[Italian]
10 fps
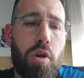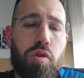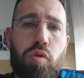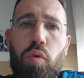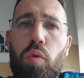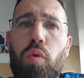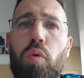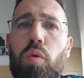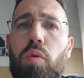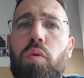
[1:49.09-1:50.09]

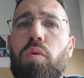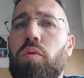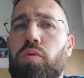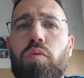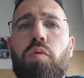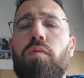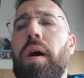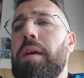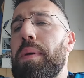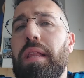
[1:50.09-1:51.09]
su, su
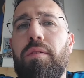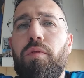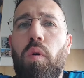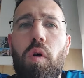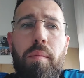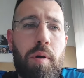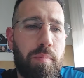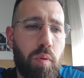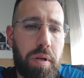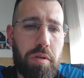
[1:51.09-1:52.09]
varie piattaforme
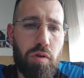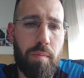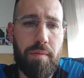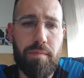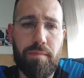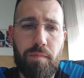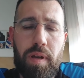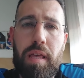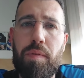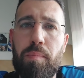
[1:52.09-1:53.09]
oppure insomma
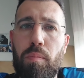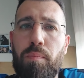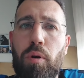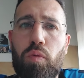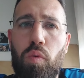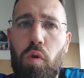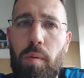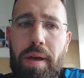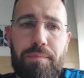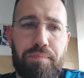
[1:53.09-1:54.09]
vedevi un po' tu
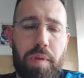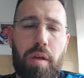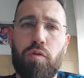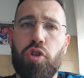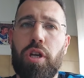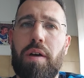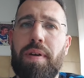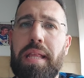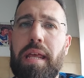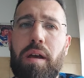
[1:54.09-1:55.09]
come riuscire a
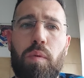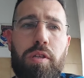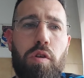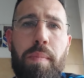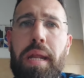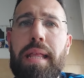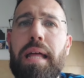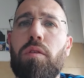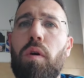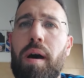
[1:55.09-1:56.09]
vendere questo
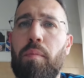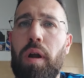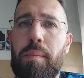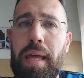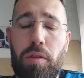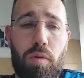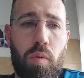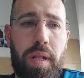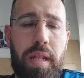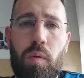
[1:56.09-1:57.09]
benedetto abbonamento.
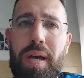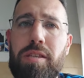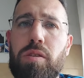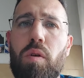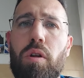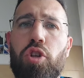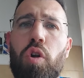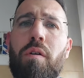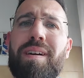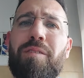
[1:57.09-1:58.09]
Quindi questo ce
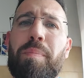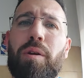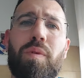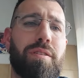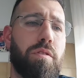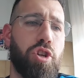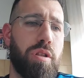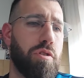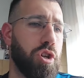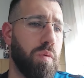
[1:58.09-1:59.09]
lo avevo per
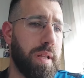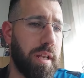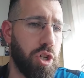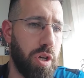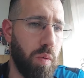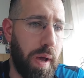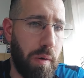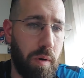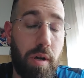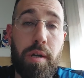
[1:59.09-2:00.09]
455
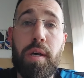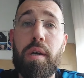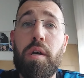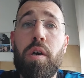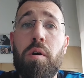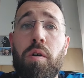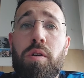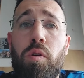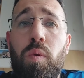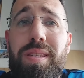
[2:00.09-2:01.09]
euro.
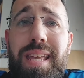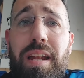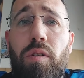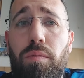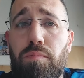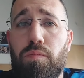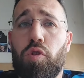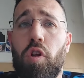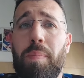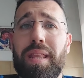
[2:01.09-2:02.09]
Quest'anno
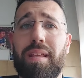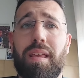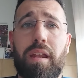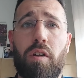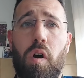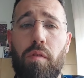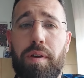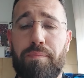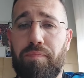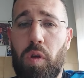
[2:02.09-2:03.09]
sono partiti i
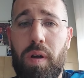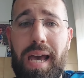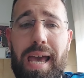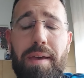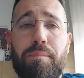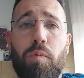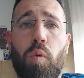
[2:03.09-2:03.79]
rinnovi, ok?